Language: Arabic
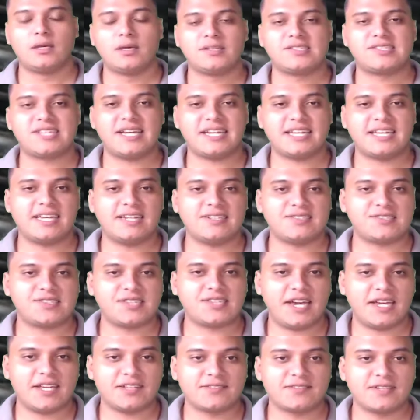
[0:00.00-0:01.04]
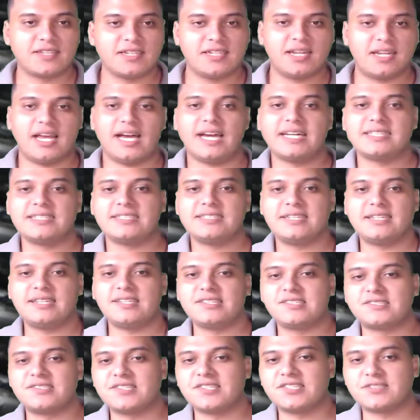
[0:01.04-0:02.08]
سجل سعر طن الحديد
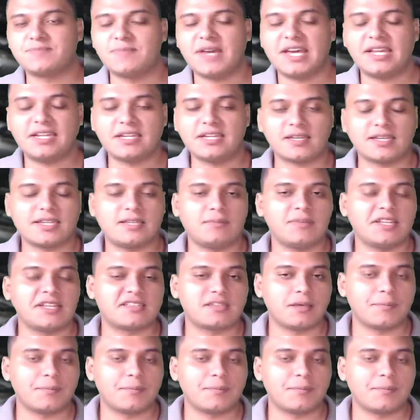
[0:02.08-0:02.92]
الاستثماري قيمة